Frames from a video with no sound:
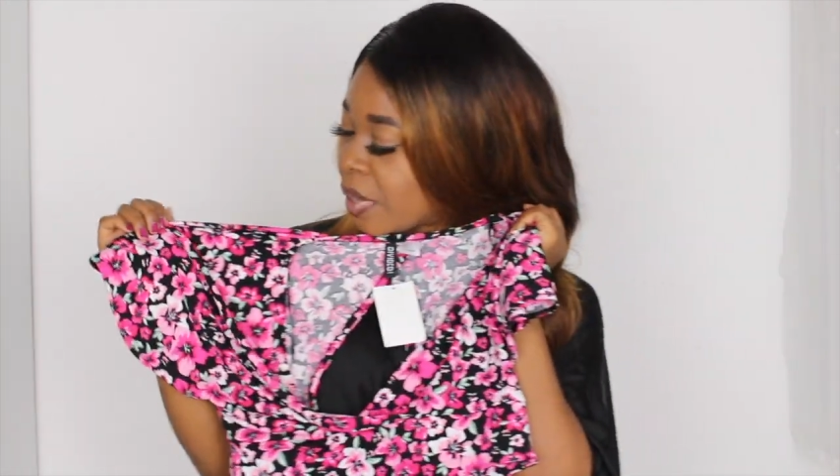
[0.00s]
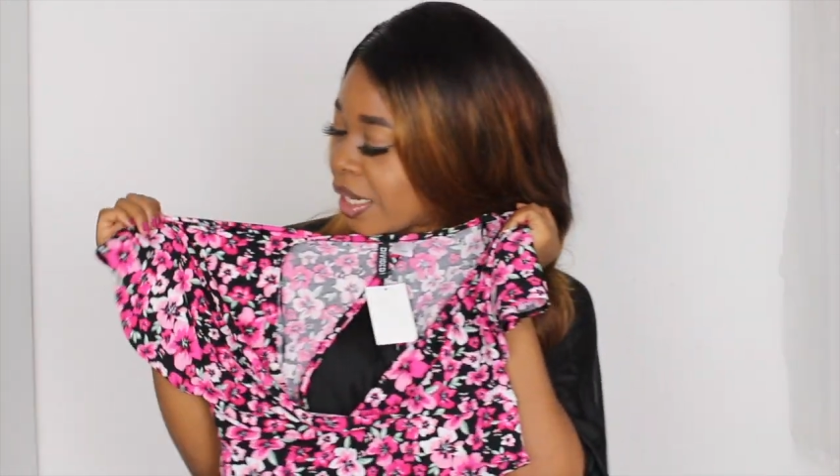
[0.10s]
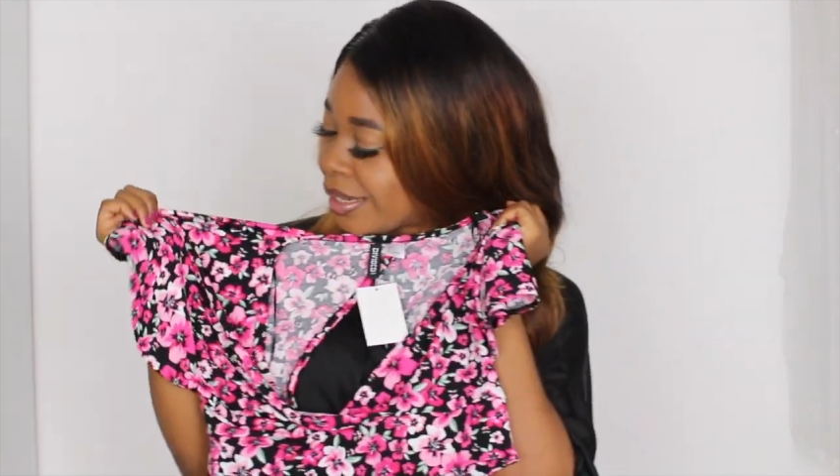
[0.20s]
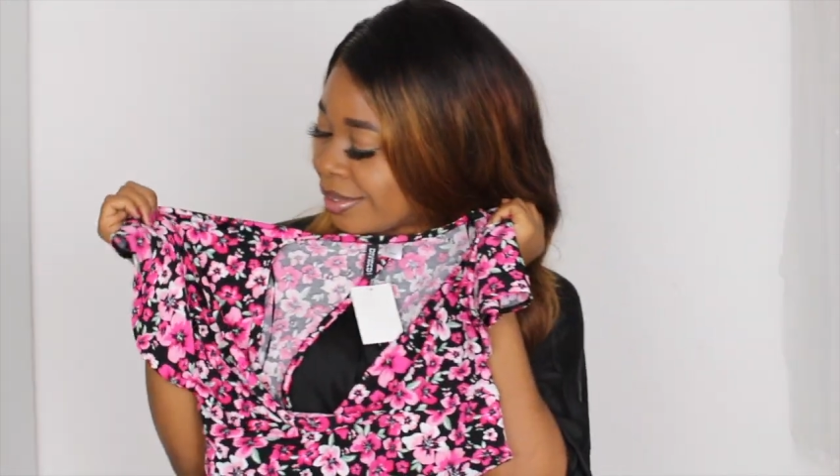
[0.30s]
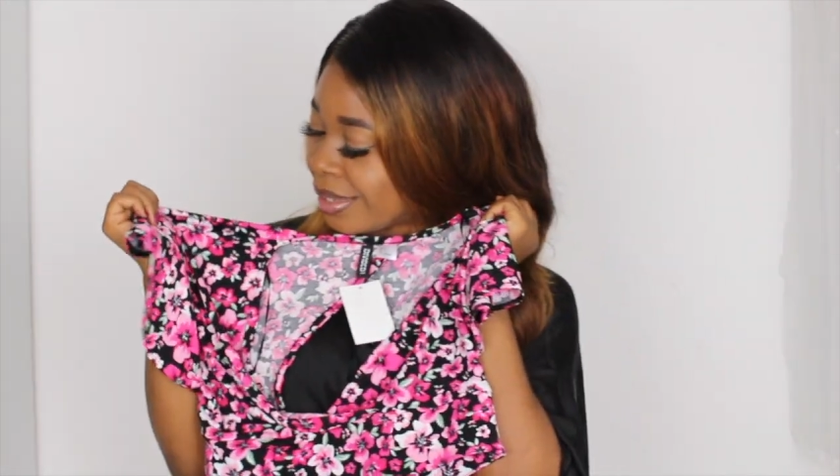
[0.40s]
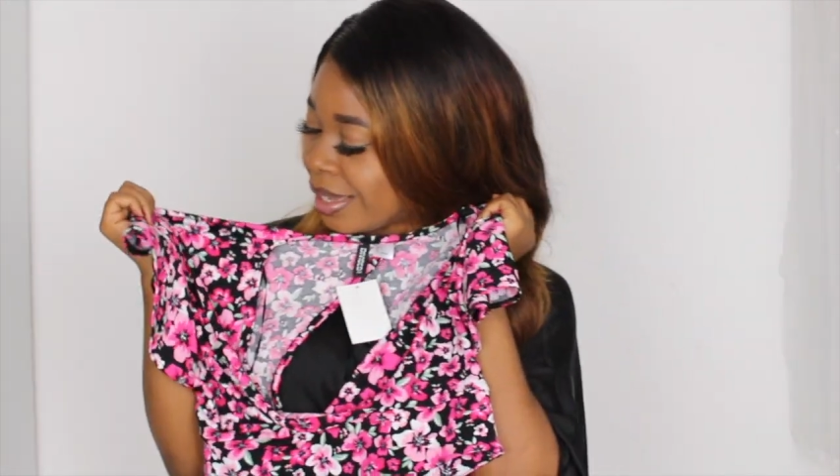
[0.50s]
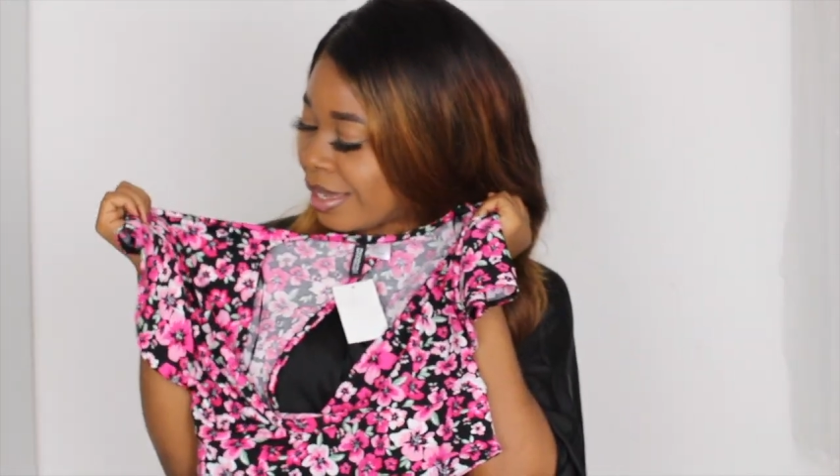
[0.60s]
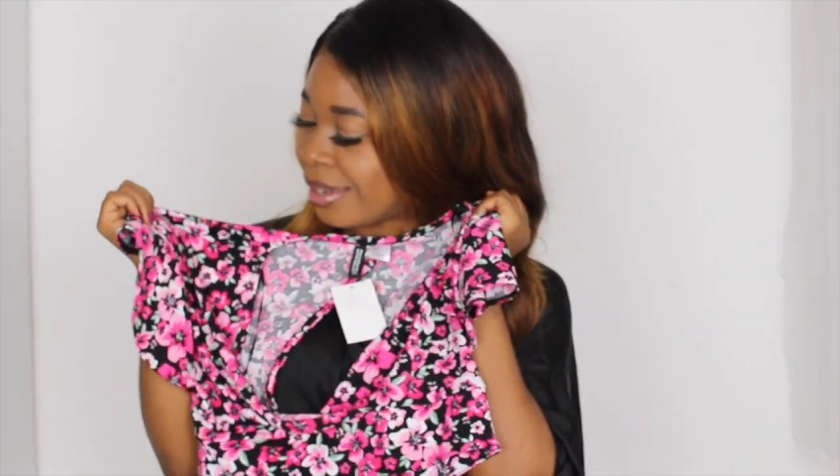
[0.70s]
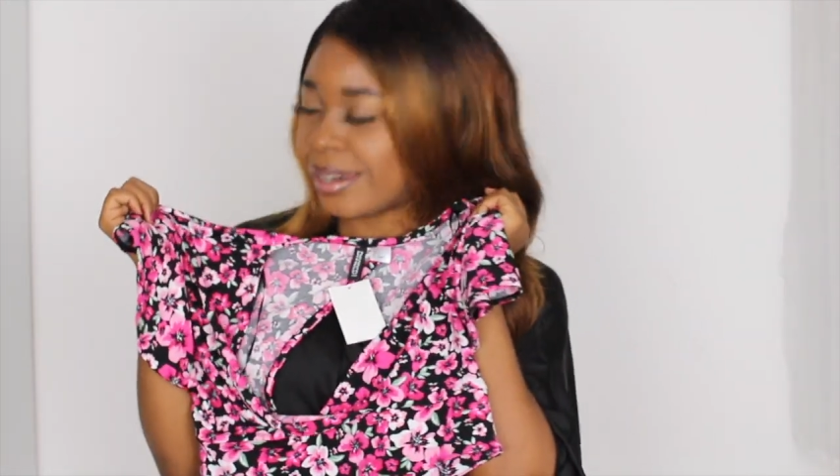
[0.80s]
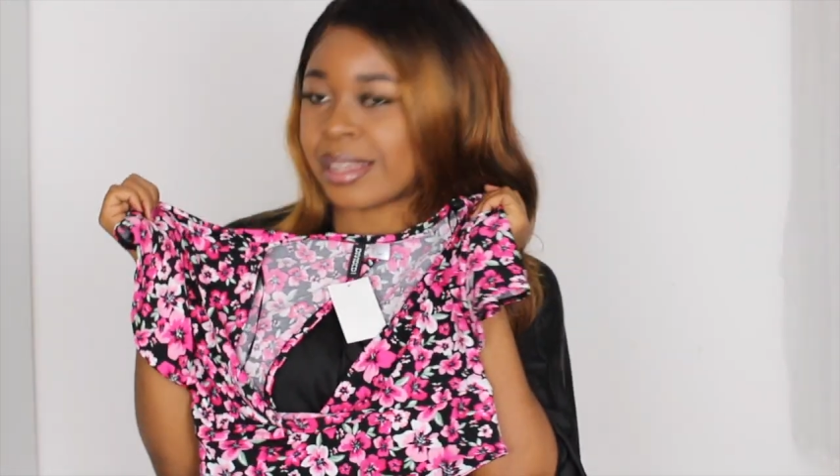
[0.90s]
me
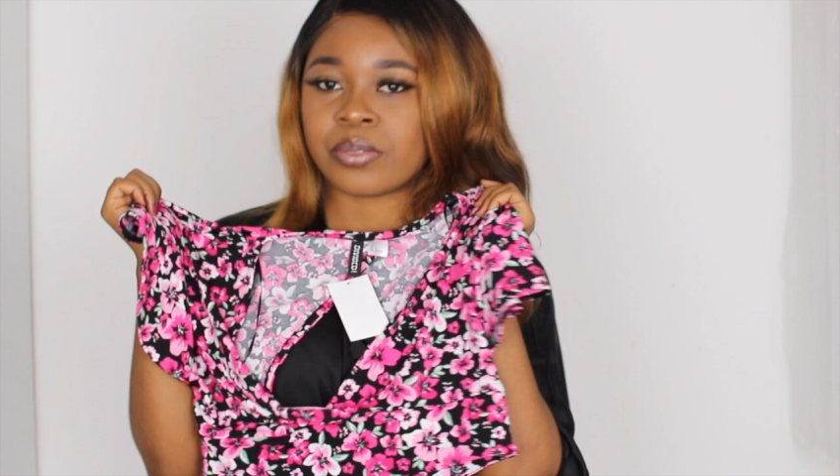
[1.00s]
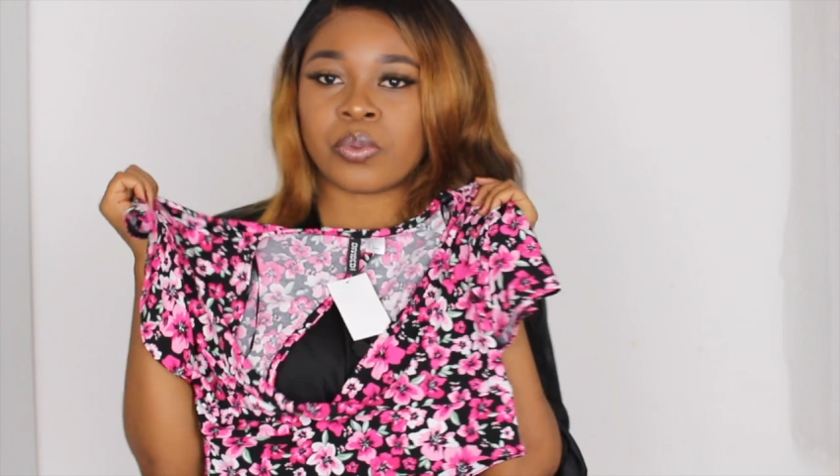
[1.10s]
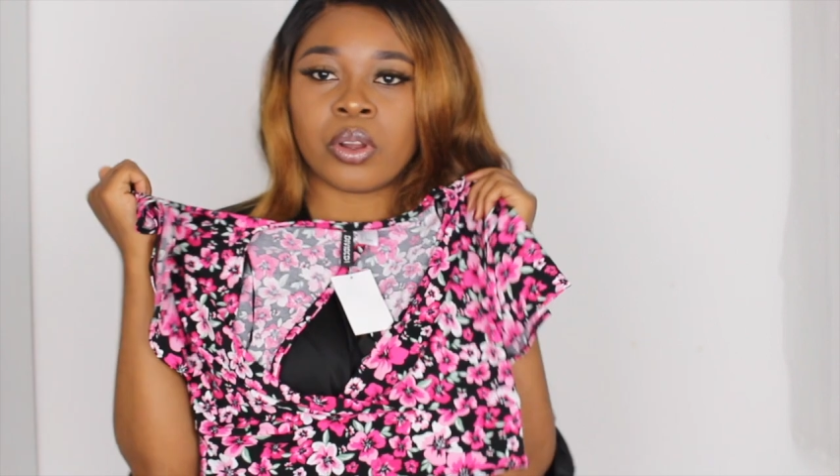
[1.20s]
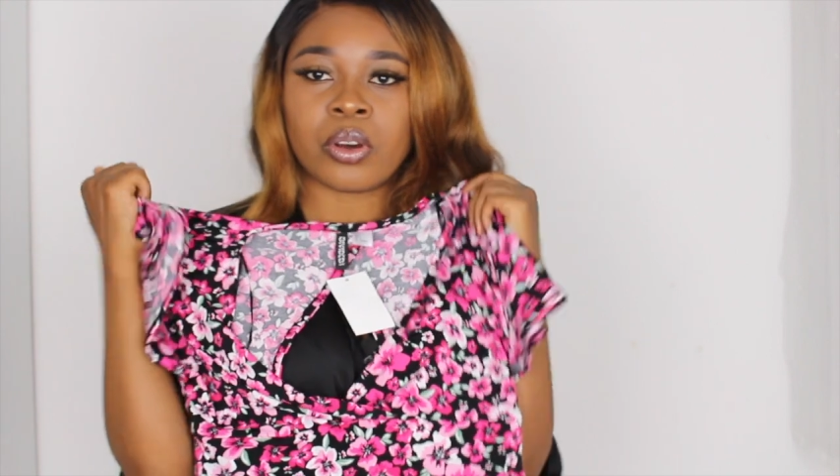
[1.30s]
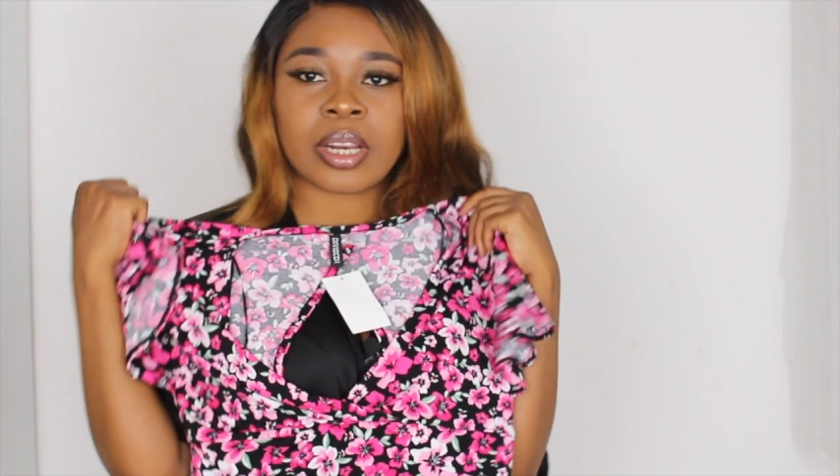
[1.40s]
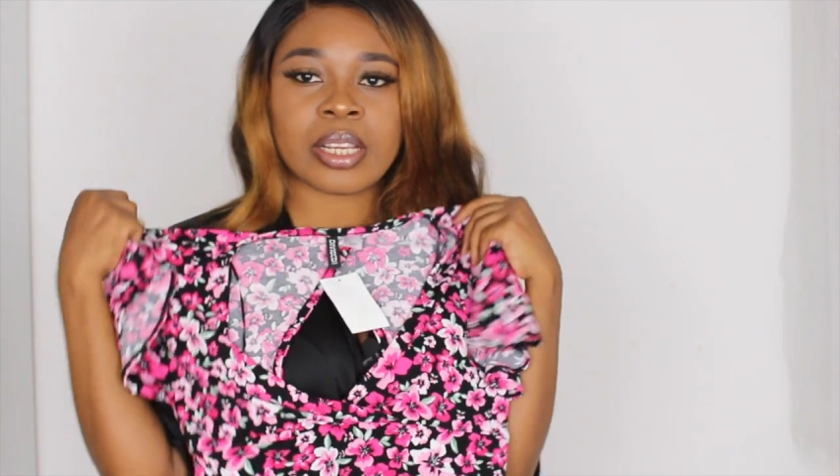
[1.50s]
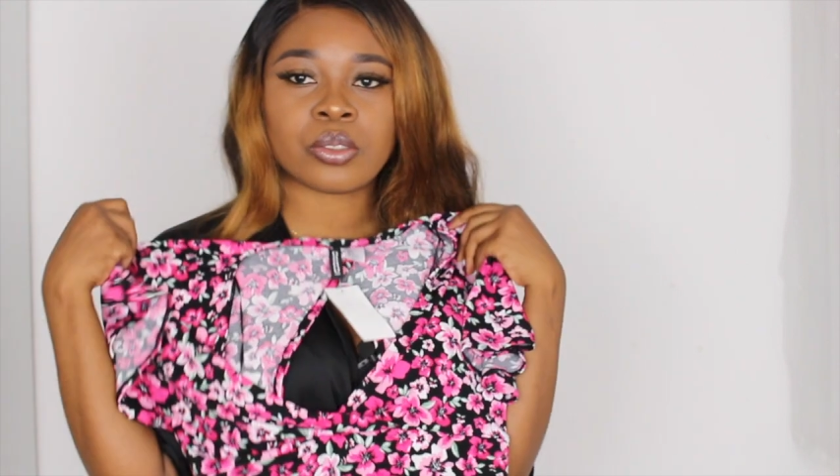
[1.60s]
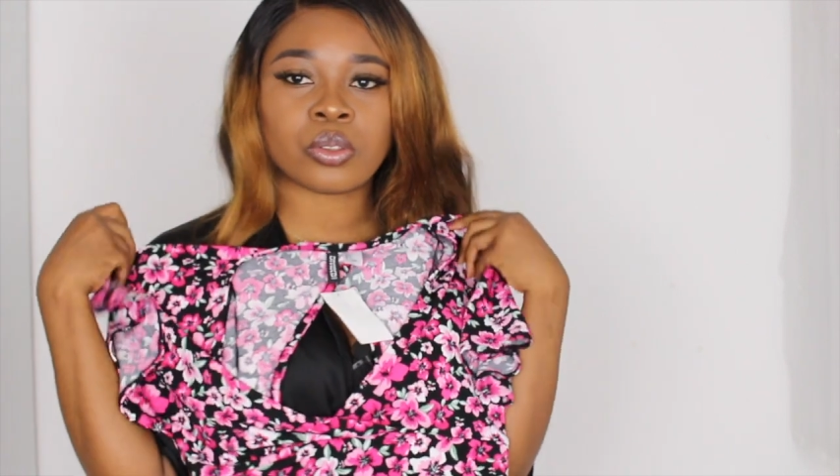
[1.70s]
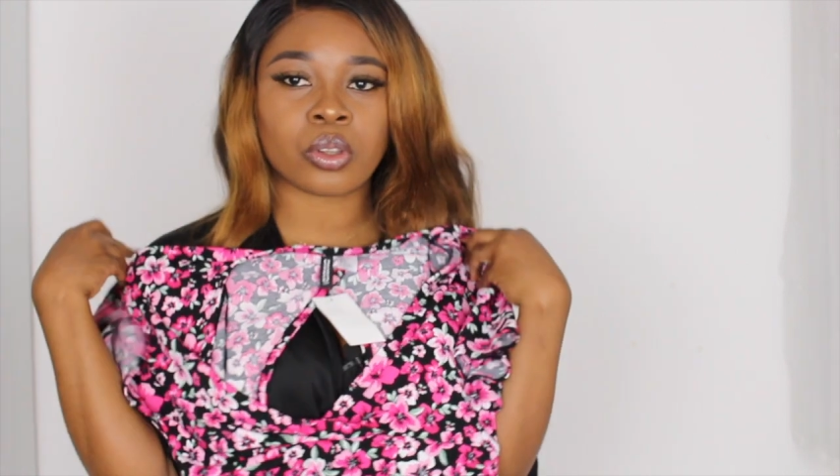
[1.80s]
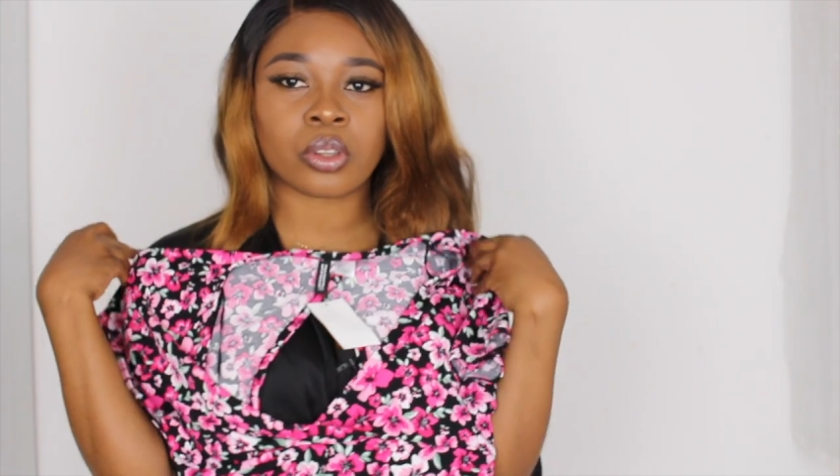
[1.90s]
encantan las
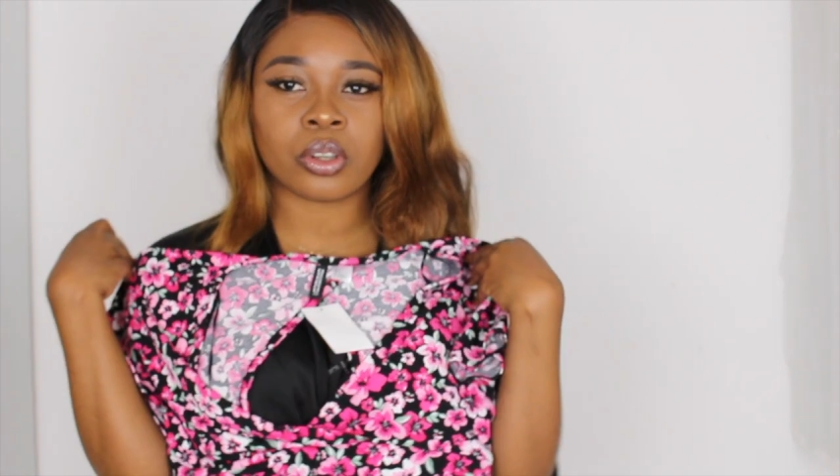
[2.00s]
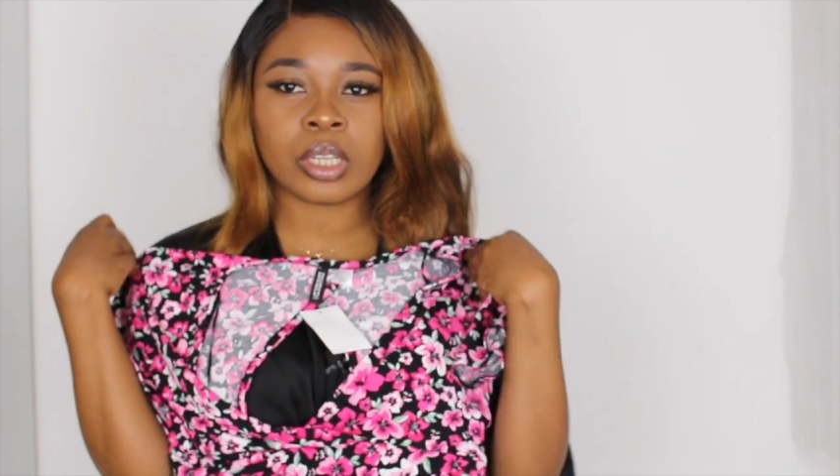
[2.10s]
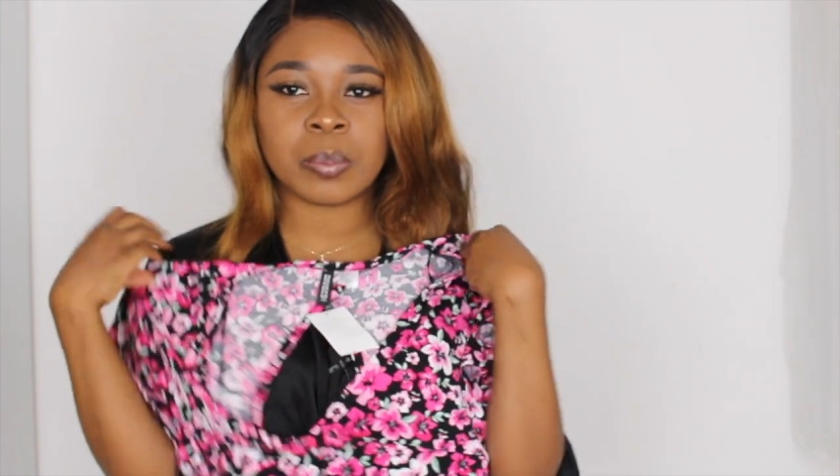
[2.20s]
flores, todo.